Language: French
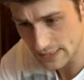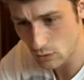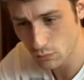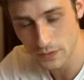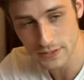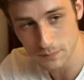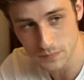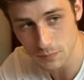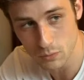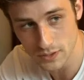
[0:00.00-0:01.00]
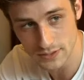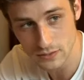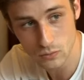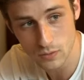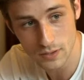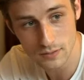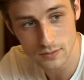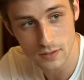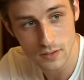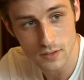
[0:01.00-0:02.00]
ça reflète un petit peu la saison. Hein.
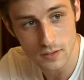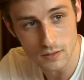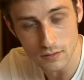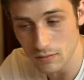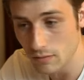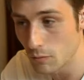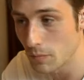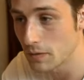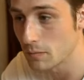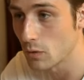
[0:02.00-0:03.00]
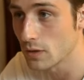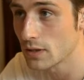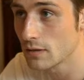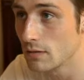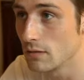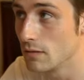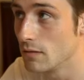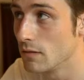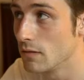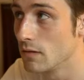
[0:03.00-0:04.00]
on m'a demandé
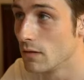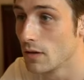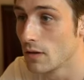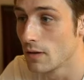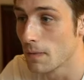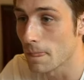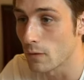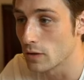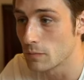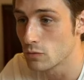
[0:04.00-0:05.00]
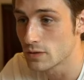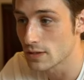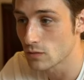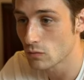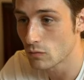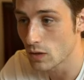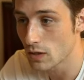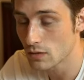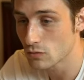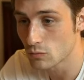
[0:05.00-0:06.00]
en début de saison,
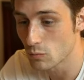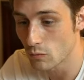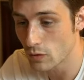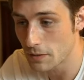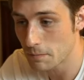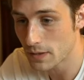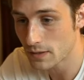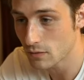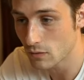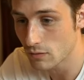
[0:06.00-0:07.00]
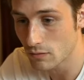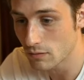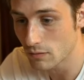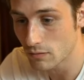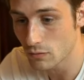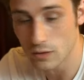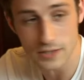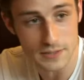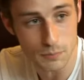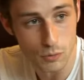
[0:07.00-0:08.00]
voilà, je me voyais pas dans, dans
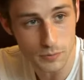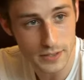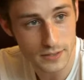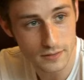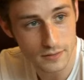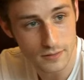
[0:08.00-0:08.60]
les dix premiers.